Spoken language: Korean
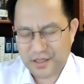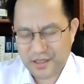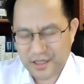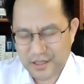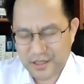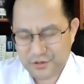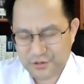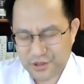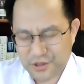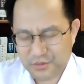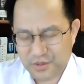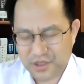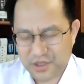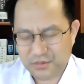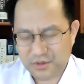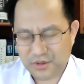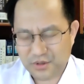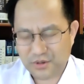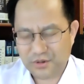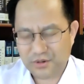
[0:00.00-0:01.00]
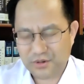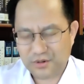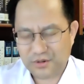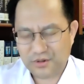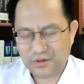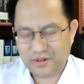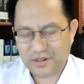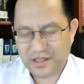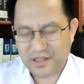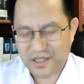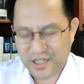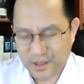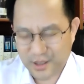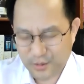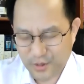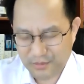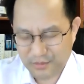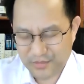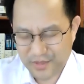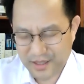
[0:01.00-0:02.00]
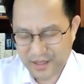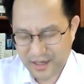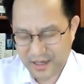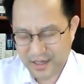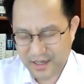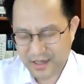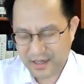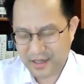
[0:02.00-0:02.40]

예수님 이름으로 기도합니다.